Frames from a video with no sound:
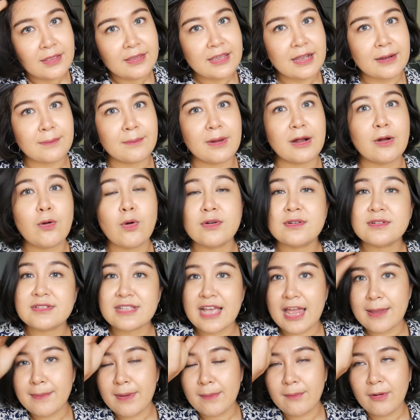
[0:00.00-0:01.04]
อย่างบางคน
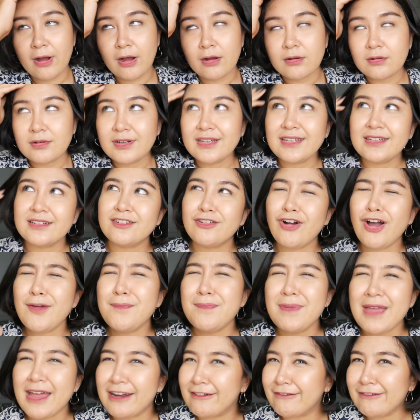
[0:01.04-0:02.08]
ใส่แบบว่าเอ้ยค่อย
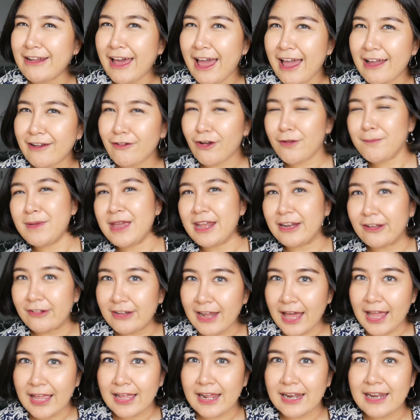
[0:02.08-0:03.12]
เปลี่ยนก็ได้ค่อยเปลี่ยนก็
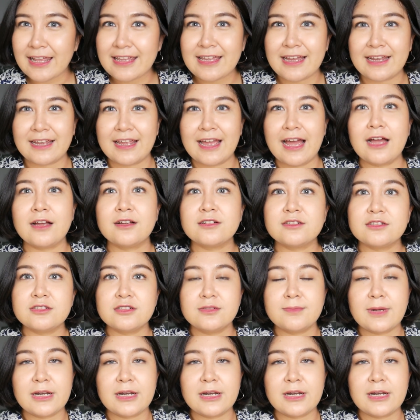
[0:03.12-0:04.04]
ได้อะไรอย่างเงี้ยคือ